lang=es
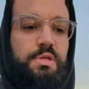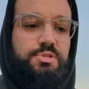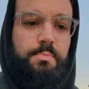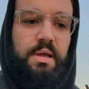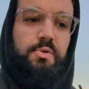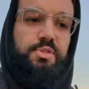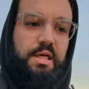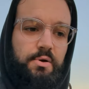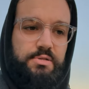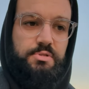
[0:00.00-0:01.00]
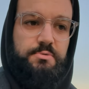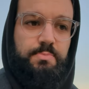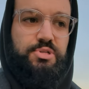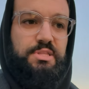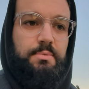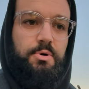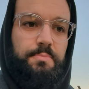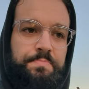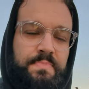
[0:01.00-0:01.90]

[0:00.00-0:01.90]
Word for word: De hecho, me he encontrado que es un dispositivo